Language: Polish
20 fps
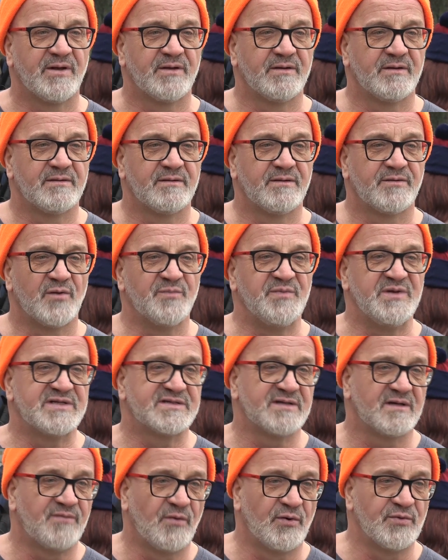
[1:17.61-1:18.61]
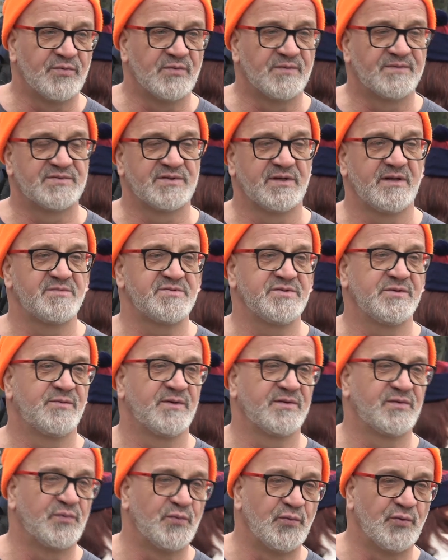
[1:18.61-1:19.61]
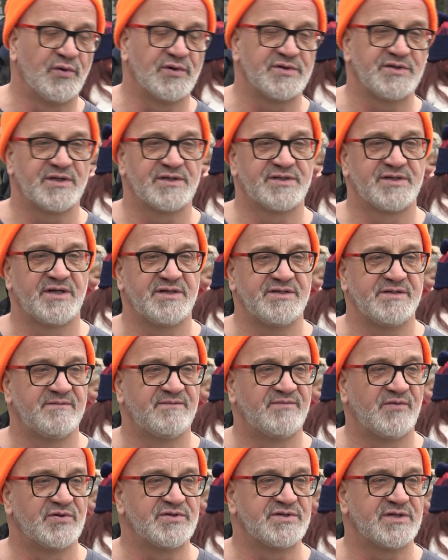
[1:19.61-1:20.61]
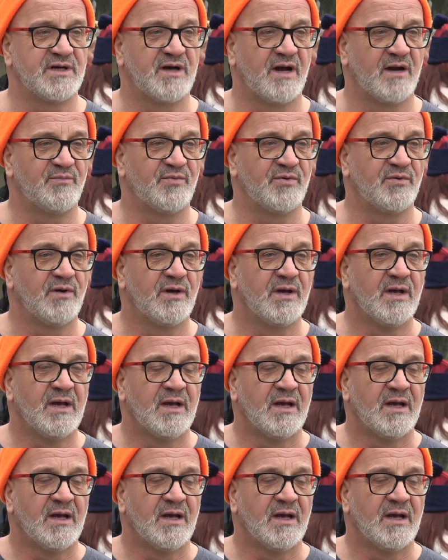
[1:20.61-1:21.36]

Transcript: y, robić zawodów, że na przykład długo się siedzi w wodzie albo,